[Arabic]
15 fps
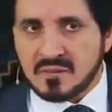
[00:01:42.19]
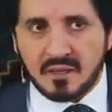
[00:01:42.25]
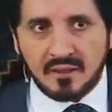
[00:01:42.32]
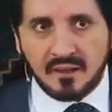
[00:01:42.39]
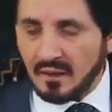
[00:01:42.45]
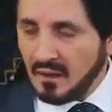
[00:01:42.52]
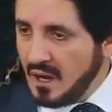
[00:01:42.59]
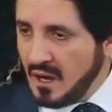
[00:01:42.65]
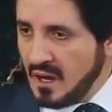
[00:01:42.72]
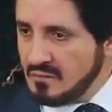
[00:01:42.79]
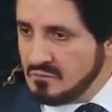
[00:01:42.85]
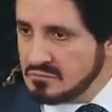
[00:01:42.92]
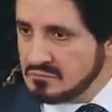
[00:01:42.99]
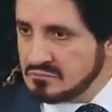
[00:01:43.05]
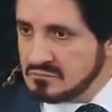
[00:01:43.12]
قال الله
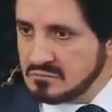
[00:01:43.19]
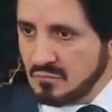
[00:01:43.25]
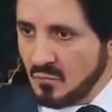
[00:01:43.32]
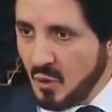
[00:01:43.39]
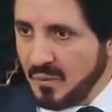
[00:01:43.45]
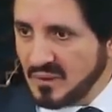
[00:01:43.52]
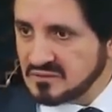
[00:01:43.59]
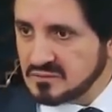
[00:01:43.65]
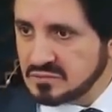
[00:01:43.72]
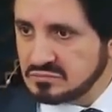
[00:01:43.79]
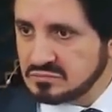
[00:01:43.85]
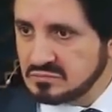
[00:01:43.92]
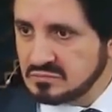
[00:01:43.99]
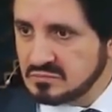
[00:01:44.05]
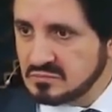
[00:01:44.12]
محبط
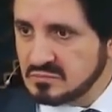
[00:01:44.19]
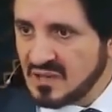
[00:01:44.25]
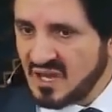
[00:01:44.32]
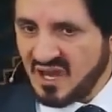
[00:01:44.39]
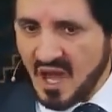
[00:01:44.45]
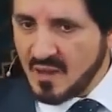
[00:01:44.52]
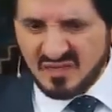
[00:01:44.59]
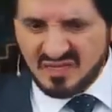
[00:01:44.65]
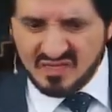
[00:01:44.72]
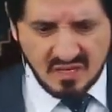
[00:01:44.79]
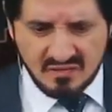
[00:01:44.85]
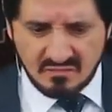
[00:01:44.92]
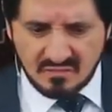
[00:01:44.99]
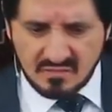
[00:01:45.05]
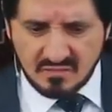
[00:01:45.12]
خائب
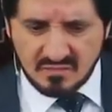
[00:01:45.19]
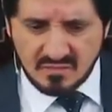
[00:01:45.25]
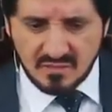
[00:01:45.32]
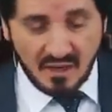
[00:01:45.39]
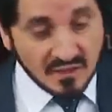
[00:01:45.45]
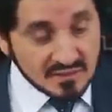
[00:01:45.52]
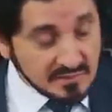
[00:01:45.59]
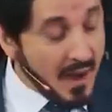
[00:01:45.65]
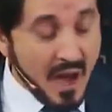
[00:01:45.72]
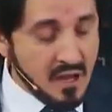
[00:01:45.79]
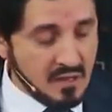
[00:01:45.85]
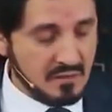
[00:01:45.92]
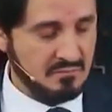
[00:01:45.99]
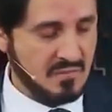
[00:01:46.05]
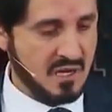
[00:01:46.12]
الظن
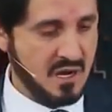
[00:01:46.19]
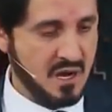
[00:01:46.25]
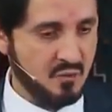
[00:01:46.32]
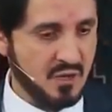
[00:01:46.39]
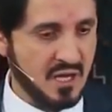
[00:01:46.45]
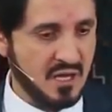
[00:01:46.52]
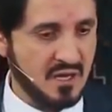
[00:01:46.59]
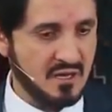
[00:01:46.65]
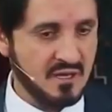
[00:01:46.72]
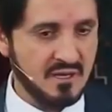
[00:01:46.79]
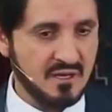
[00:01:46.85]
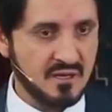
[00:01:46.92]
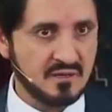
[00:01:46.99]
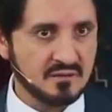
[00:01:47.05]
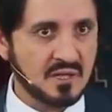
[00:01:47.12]
غضبان من هؤلاء
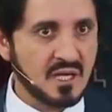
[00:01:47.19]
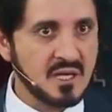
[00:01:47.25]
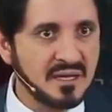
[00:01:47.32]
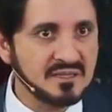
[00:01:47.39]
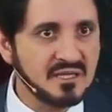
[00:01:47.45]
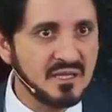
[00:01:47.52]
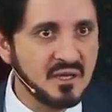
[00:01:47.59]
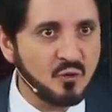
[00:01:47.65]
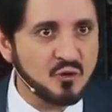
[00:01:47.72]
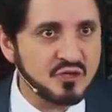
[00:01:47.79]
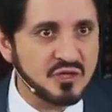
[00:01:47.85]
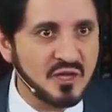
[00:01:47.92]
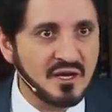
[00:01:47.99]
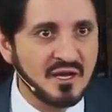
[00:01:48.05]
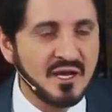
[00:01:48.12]
طيب بعدين يا
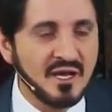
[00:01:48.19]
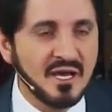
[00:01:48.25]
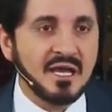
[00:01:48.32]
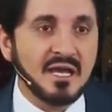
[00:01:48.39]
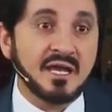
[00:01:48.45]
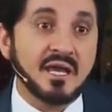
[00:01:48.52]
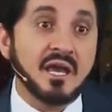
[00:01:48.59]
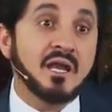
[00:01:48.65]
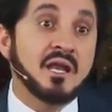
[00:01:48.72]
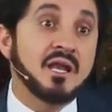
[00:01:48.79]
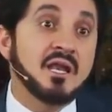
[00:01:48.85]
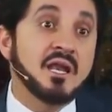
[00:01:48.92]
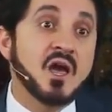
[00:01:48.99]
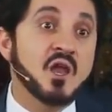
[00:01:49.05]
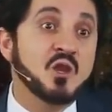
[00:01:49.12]
كوشنر قال
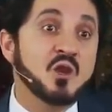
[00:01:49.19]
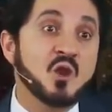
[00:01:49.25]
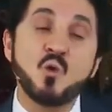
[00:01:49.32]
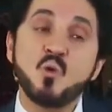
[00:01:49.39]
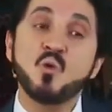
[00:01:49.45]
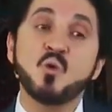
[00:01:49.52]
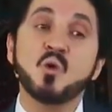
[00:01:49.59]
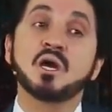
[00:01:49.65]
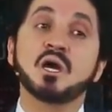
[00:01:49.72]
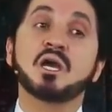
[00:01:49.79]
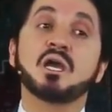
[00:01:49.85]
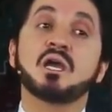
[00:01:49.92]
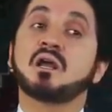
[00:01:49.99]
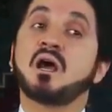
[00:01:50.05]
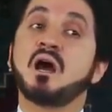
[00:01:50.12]
إلا أنه
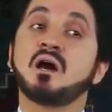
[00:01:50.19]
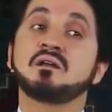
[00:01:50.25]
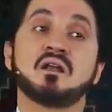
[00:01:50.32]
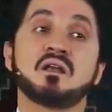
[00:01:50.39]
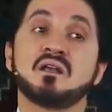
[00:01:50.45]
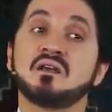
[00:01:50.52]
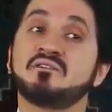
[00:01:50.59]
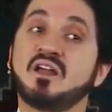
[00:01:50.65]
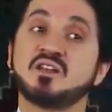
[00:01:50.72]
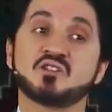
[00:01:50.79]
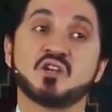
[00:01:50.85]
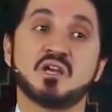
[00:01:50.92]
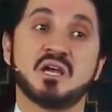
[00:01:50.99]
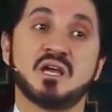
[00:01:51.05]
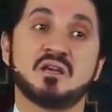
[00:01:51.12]
غير قادر أن يفعل
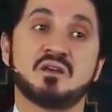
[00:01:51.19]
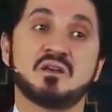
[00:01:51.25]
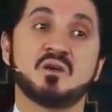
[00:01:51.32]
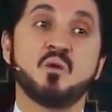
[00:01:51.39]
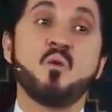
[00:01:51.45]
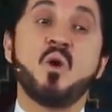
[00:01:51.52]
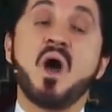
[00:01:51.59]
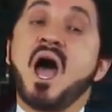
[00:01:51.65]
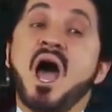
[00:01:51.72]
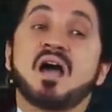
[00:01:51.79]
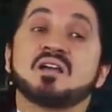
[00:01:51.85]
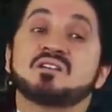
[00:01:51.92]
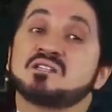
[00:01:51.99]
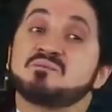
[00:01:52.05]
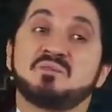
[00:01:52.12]
شيئا هو
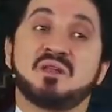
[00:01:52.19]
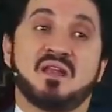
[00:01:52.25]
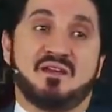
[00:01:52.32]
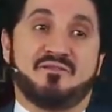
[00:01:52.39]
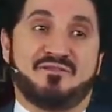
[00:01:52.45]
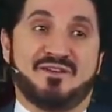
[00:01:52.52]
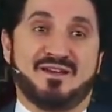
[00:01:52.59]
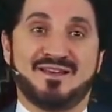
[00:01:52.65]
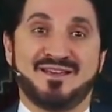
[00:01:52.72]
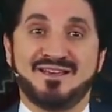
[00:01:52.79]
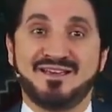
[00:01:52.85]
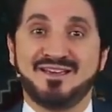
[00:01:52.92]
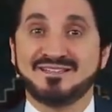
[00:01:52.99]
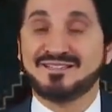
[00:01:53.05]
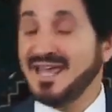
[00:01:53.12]
أعجز من أن يفعل
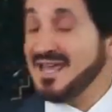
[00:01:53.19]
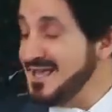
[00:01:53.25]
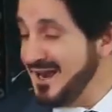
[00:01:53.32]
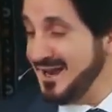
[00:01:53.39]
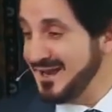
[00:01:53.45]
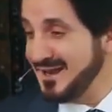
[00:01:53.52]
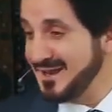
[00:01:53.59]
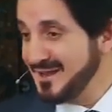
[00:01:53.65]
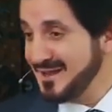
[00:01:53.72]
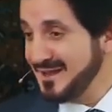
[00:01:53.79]
تخيل